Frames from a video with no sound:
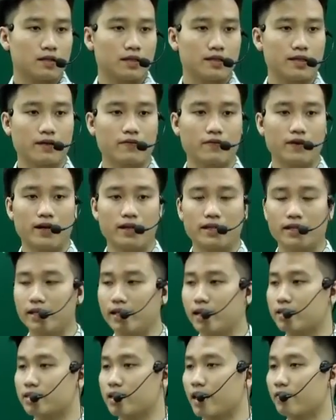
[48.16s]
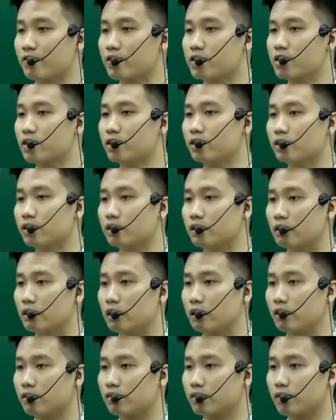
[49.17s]
Thế nhắc về kỹ năng giải phương trình thì
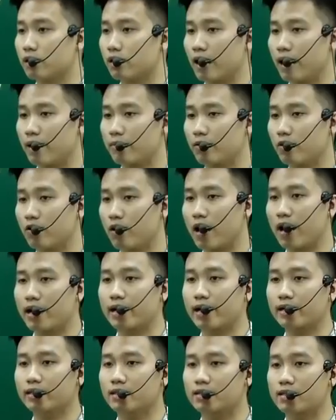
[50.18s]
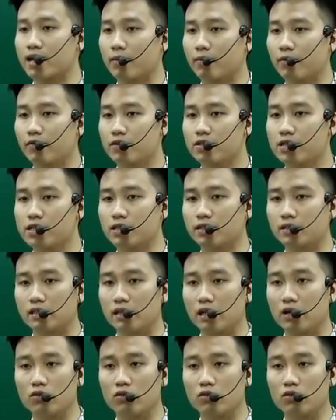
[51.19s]
các em có hai cách để giải một phương trình.